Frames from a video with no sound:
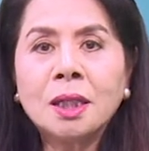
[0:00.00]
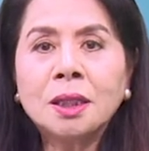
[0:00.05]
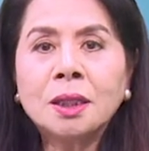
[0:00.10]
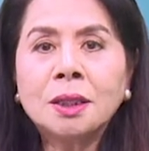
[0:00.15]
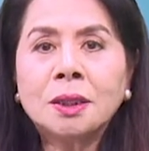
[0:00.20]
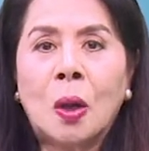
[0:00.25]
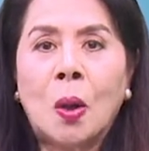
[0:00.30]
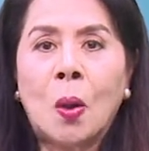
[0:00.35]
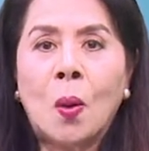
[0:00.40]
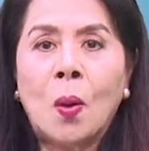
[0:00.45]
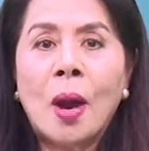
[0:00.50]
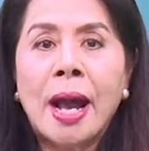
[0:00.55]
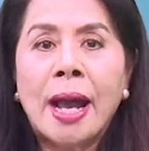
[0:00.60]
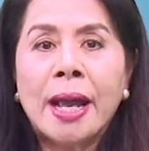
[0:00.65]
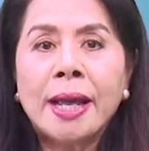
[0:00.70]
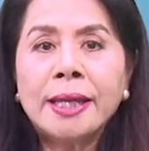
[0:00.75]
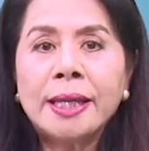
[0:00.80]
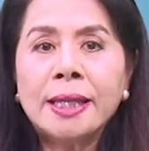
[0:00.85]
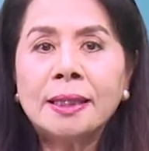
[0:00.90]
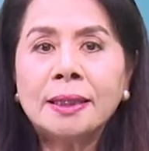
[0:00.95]
tổ
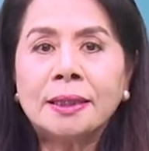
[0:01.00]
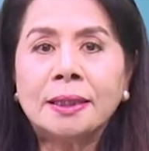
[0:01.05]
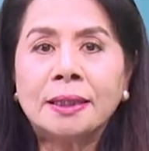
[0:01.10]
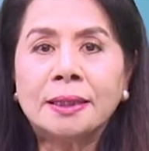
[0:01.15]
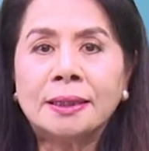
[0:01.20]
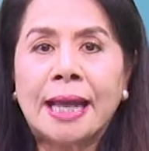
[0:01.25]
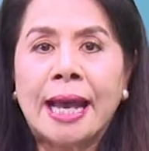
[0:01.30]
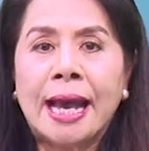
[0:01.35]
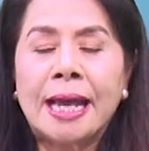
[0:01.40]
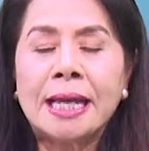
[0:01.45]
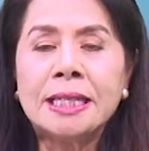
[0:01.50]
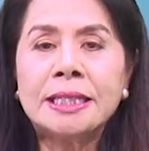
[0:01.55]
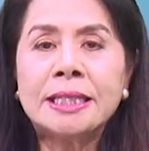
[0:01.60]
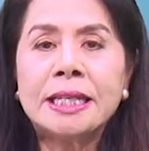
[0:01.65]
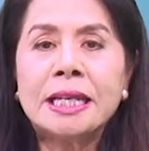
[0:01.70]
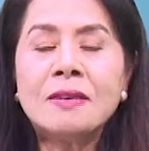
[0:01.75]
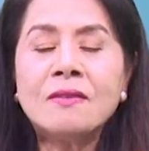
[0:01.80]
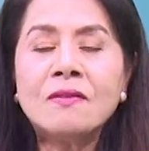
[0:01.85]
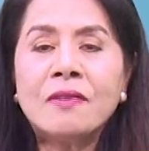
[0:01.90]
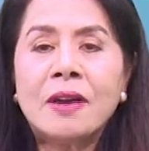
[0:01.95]
an nhiên tự tại
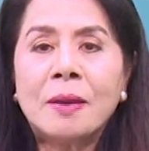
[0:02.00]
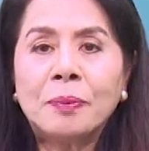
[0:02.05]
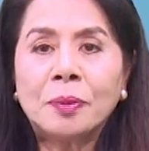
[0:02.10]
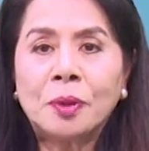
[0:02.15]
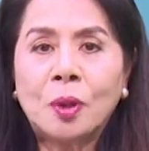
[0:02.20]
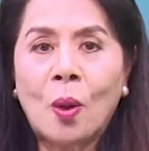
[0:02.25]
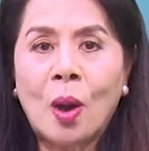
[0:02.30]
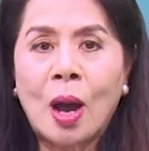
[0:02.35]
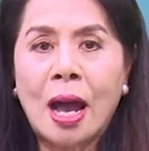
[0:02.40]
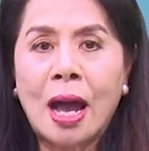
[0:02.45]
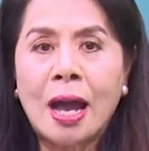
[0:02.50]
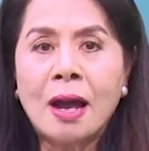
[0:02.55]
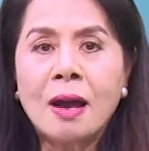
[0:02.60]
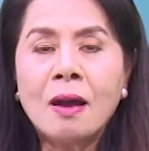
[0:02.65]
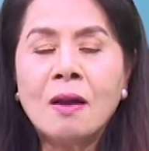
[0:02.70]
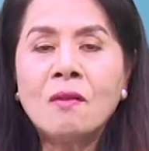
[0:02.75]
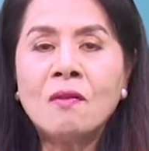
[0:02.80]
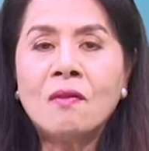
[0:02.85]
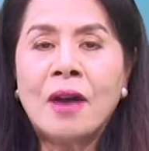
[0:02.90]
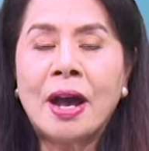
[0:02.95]
trên Pháp Tòa,
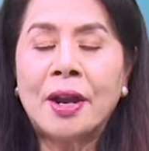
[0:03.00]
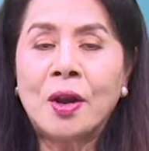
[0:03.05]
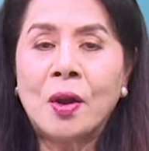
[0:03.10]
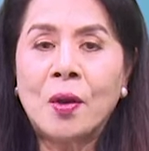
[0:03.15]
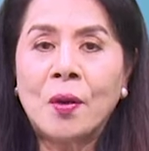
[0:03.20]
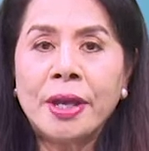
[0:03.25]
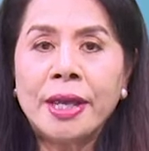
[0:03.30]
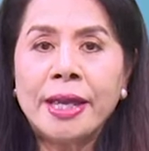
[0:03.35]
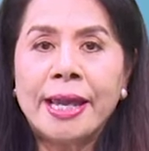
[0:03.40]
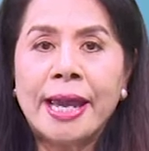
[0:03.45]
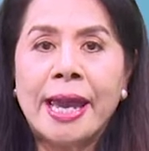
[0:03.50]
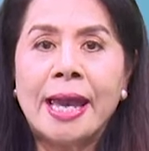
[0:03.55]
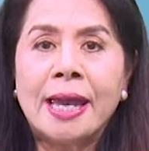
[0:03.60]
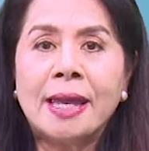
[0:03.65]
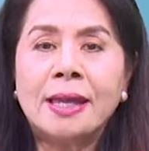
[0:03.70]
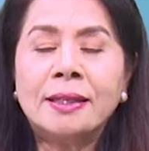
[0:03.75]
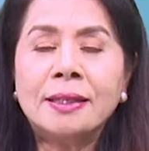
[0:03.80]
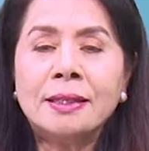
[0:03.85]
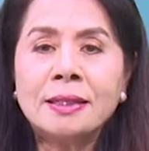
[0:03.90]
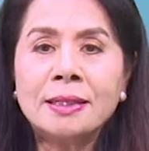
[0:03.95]
và nói
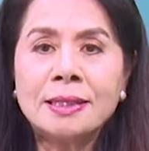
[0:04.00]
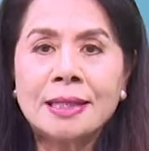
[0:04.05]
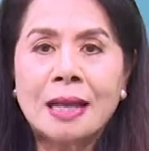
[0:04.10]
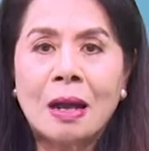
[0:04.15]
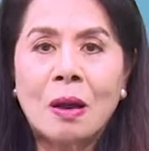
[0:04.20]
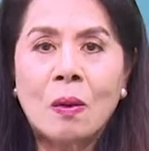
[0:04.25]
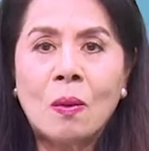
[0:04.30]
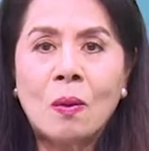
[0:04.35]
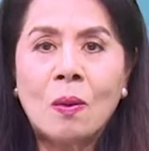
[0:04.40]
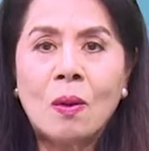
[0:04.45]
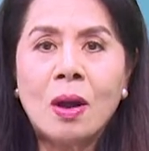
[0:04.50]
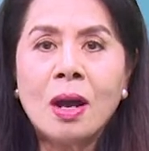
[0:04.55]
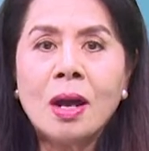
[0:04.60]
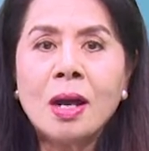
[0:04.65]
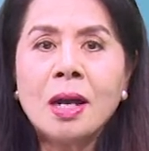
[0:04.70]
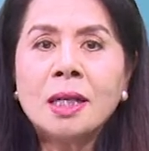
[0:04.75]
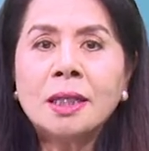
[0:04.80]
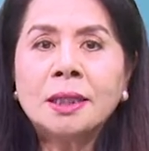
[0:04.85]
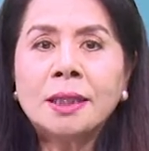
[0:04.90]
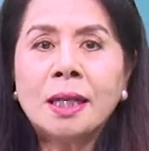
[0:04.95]
kệ như sau:
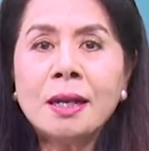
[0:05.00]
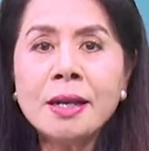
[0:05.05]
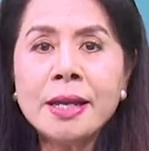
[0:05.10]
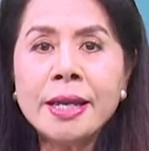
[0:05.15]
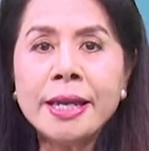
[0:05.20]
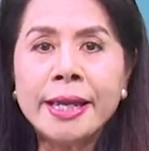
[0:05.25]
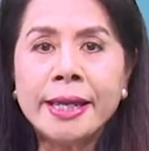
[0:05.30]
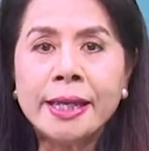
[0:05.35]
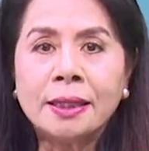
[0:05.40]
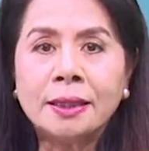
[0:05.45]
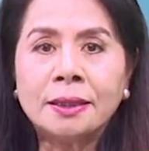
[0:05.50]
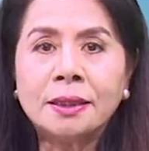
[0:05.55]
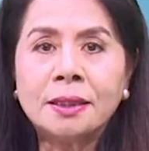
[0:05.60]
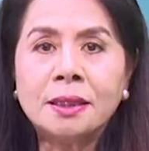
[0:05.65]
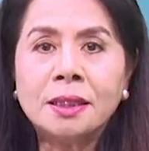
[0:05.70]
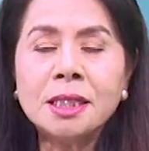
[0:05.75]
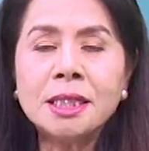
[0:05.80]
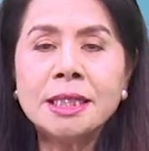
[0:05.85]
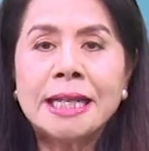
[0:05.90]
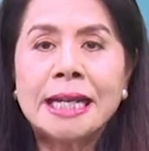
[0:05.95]
thân hiện
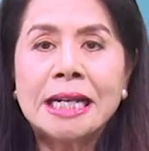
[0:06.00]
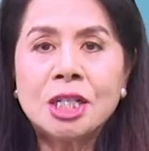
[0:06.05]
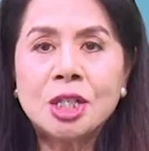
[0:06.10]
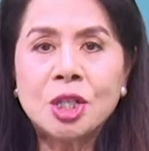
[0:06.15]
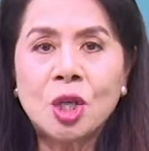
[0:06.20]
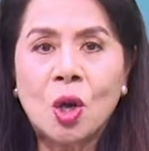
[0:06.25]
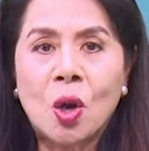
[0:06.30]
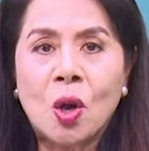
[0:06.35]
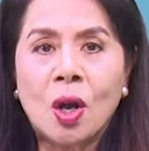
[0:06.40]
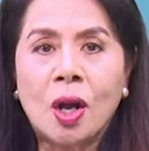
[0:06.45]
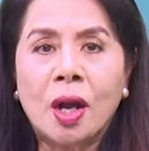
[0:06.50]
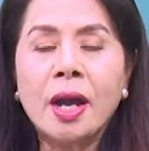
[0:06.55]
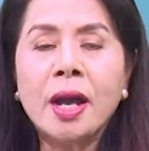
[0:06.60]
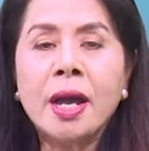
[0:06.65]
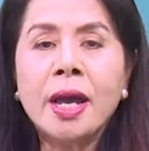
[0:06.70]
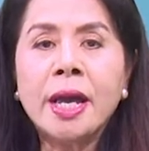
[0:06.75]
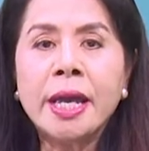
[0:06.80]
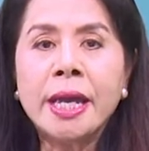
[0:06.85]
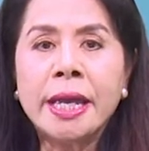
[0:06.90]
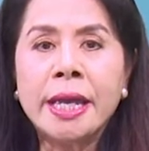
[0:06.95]
tướng trăng tròn,
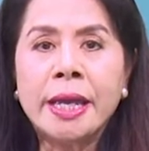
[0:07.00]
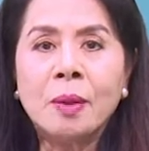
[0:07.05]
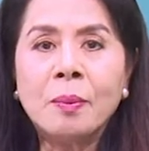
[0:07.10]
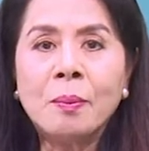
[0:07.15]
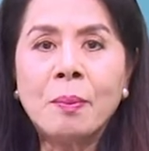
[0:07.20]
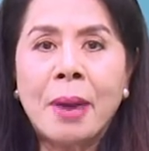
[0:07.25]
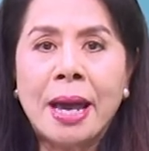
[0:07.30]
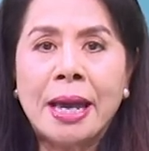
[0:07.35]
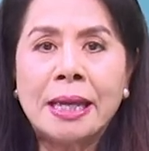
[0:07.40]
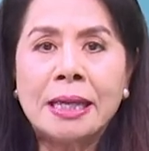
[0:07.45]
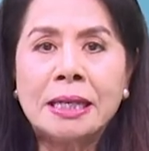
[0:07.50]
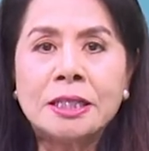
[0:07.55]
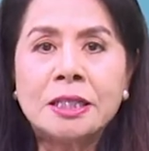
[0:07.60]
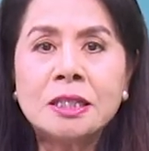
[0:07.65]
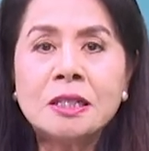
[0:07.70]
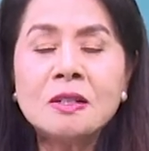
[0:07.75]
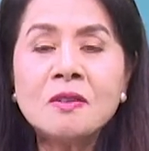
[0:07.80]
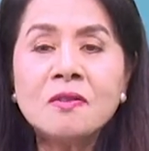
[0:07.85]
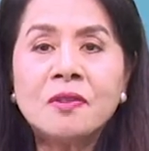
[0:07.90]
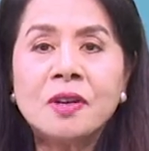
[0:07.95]
hiển bày
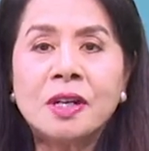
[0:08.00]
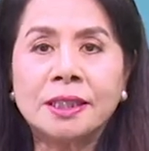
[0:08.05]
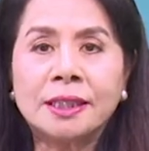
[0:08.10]
chư Phật